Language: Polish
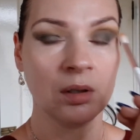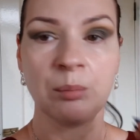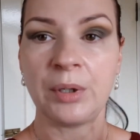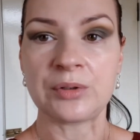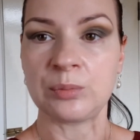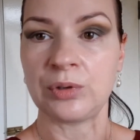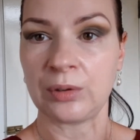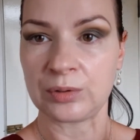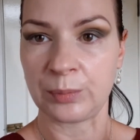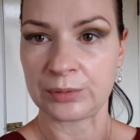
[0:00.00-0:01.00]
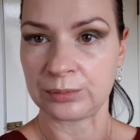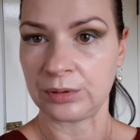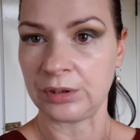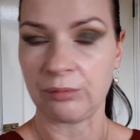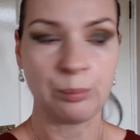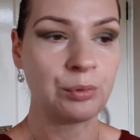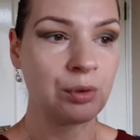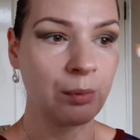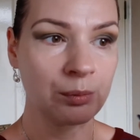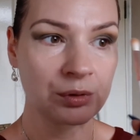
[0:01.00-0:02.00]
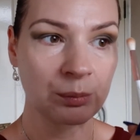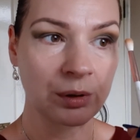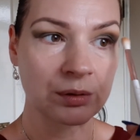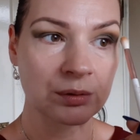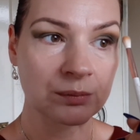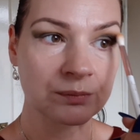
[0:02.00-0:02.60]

Bardzo mi to jakoś pasuje, nie wiem, podoba mi się bardzo.